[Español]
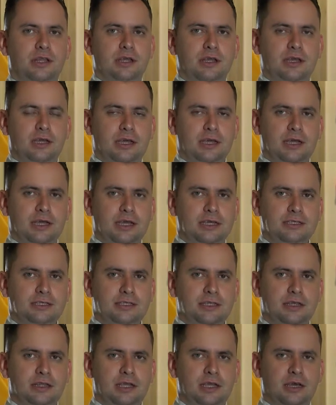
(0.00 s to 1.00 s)
de
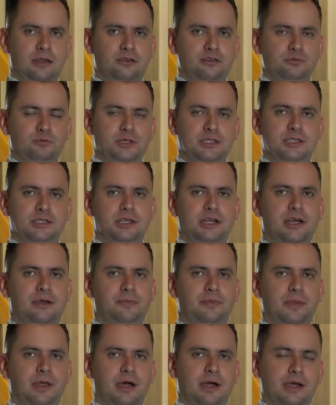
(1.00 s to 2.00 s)
este día nos muestra a
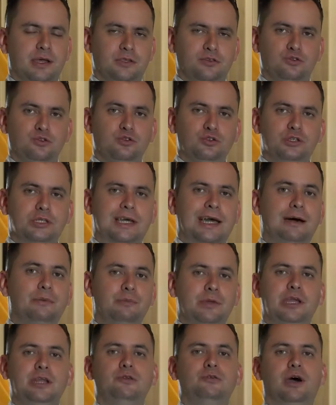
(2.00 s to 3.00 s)
Jesús
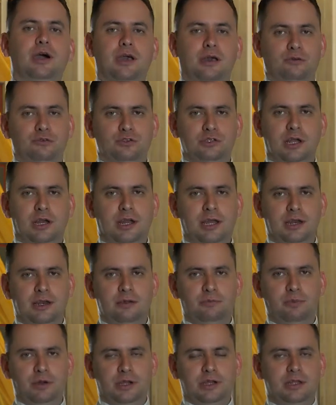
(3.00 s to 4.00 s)
camino a
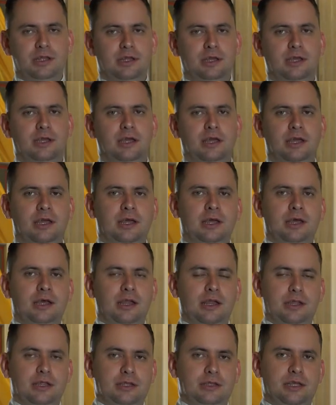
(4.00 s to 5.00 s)
Jerusalén. Prende
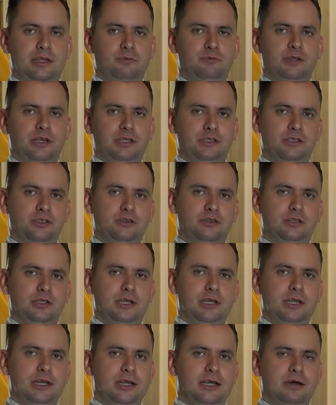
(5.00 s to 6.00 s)
la determinación de
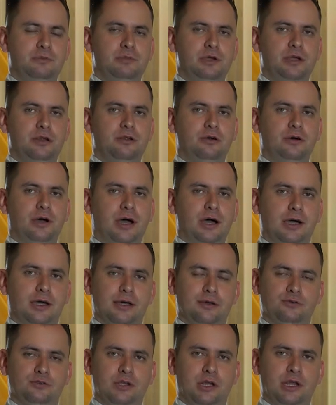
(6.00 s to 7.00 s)
ir camino a
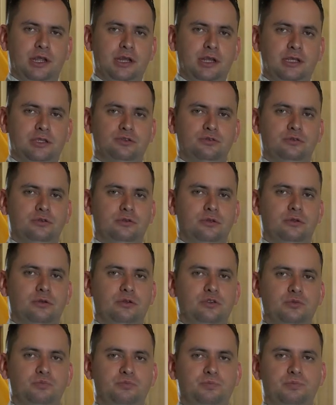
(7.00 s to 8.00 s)
Jerusalén y es uno de
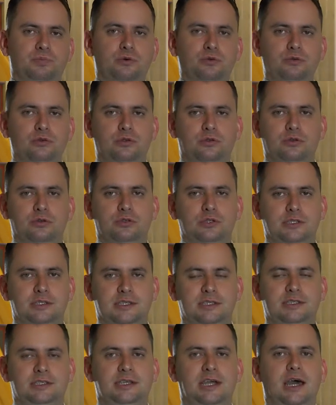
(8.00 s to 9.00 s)
los puntos
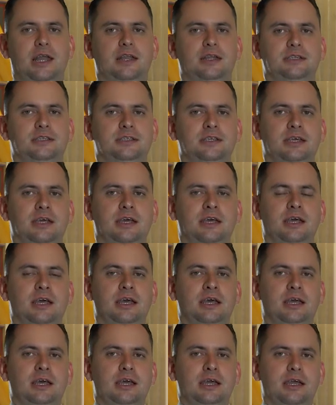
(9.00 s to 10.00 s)
esenciales
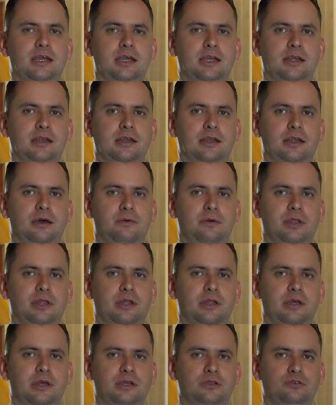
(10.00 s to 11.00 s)
en la vida
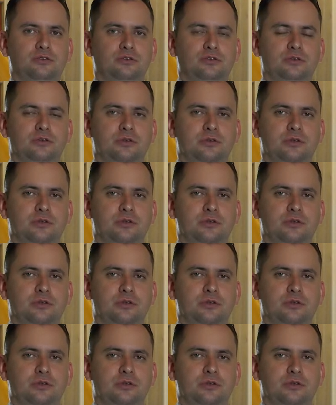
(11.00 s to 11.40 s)
de Jesús